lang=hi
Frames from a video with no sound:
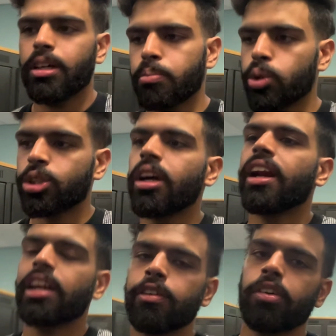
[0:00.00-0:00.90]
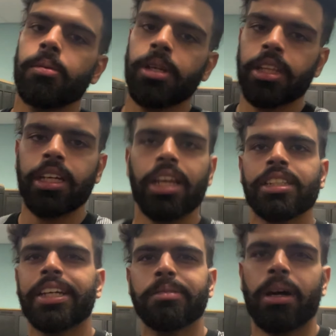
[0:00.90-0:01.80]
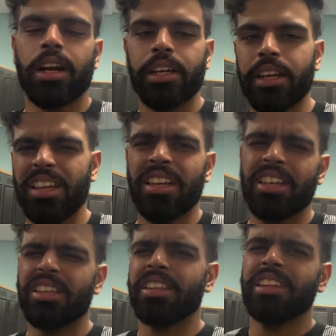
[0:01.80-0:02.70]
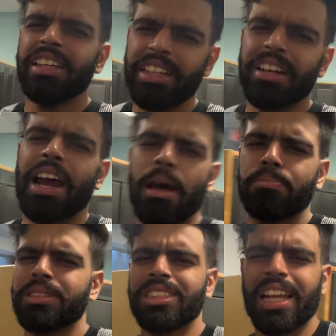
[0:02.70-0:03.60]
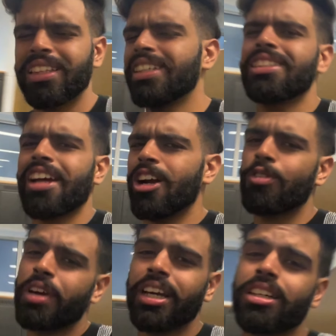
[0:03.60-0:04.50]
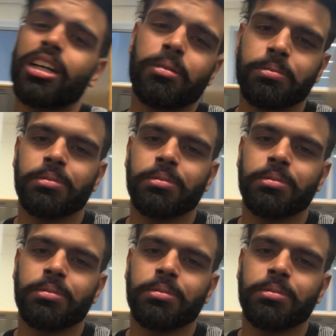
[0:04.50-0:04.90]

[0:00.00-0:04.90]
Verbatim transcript: हम पुश कर रहे हैं फिर भी तीन एक्सरसाइज मार ली हैं देयर हैपन्स लाइक दिस काइंड ऑफ डे कम